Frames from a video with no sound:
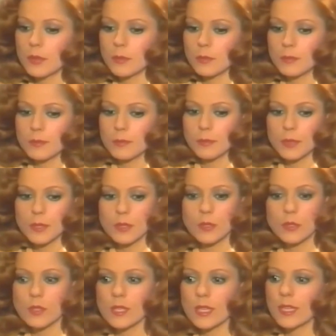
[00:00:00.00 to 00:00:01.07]
Pero pues
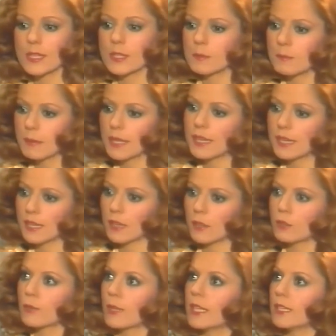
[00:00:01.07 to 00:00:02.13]
no sé qué espera
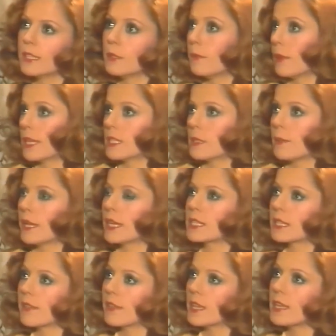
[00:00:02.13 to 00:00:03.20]
Carlos Valentín para
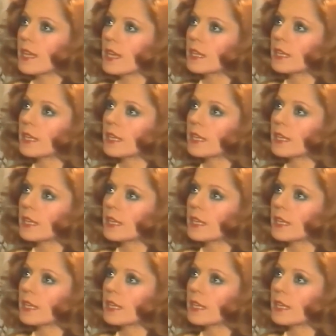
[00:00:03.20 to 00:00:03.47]
separarse de